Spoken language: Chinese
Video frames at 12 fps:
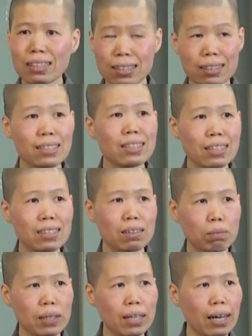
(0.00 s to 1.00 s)
可是你
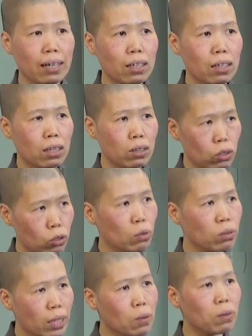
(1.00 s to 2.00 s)
怎么样？你
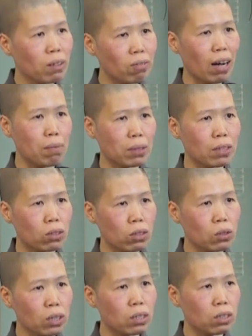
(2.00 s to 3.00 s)
修忏悔法门的时
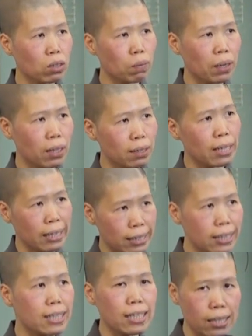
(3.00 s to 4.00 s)
候，一直是什么？累
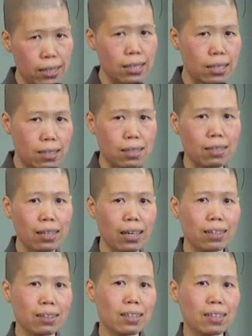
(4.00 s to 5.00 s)
积你这些资
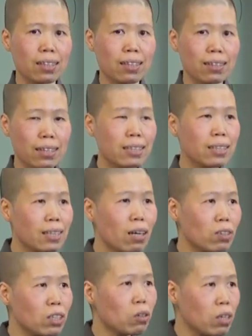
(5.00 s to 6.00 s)
粮。累积
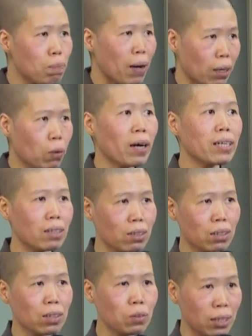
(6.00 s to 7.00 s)
到你有一百块的
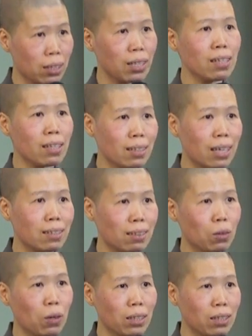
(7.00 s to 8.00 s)
时候，你欠人家
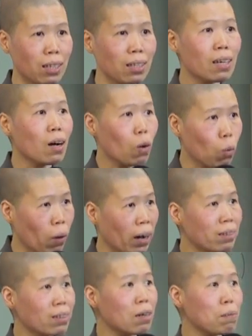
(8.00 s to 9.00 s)
十块钱，
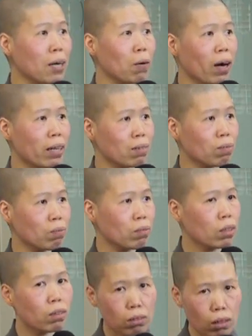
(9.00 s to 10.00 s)
还要不要还？
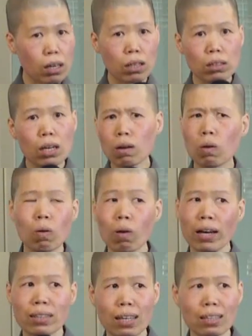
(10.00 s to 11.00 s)
当然要
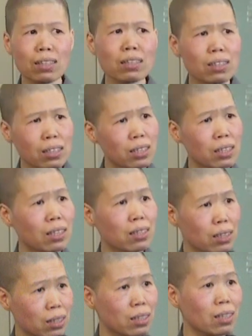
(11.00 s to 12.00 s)
还呢？那是以前
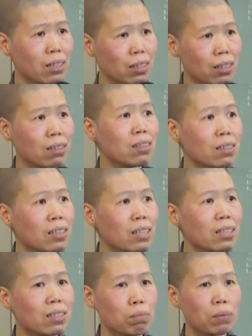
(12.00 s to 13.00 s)
你欠的。可是你
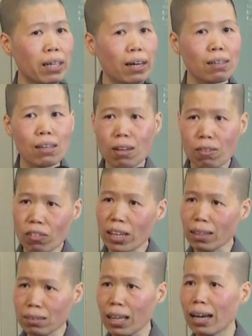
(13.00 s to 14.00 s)
可以怎么样？非
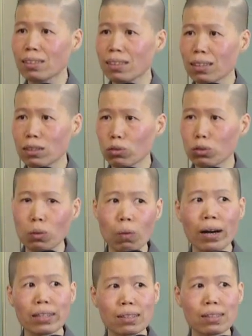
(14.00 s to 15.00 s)
常坦然的去
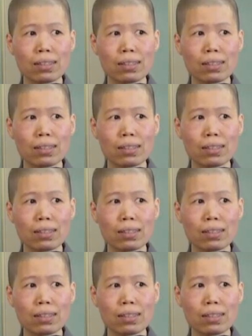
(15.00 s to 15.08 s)
还。